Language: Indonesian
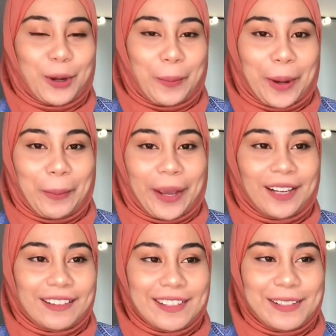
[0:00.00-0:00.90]

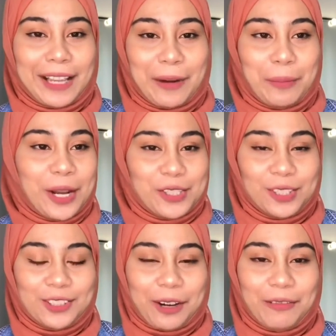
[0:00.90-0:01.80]
backpackers and budget
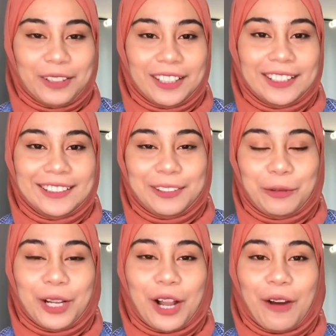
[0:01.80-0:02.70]
travelers. We love